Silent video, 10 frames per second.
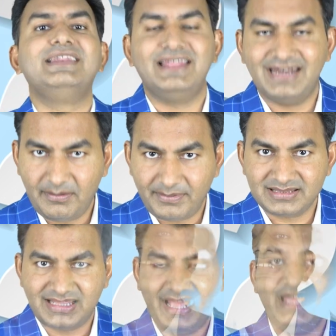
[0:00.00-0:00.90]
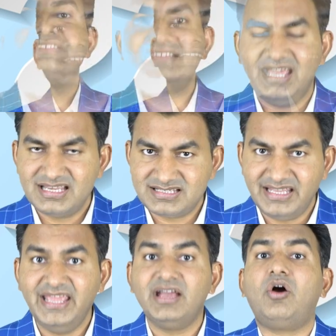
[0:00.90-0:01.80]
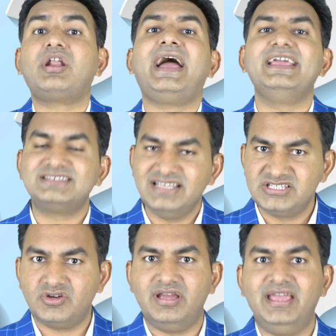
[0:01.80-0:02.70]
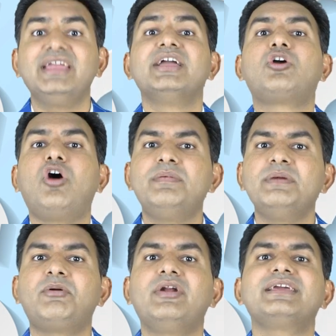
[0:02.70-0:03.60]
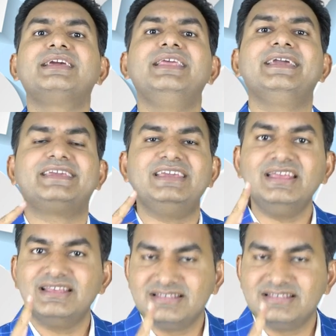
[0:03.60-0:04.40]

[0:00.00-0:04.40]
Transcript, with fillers: लेना पड़ता है जीएसटी और आईसी जो है कोई भी प्रोडक्ट के लिए एक ही